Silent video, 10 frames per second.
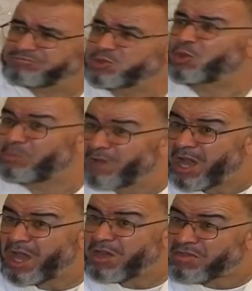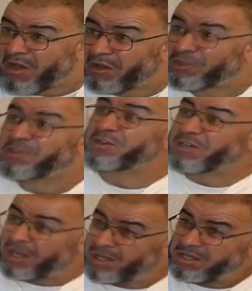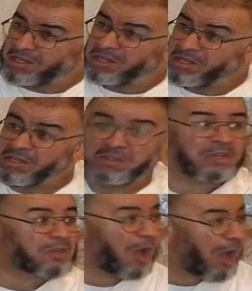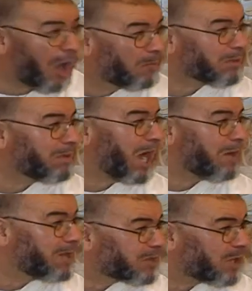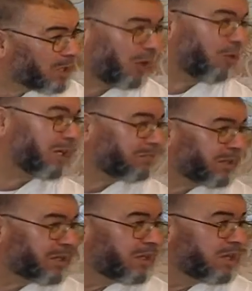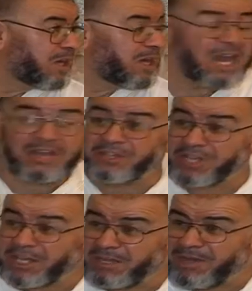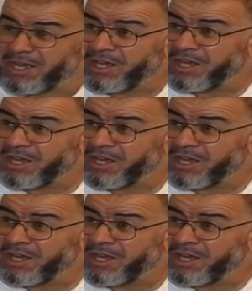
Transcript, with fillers: تهمة ثقيلة يتخابر مع حماس الله أكبر هذه جريمة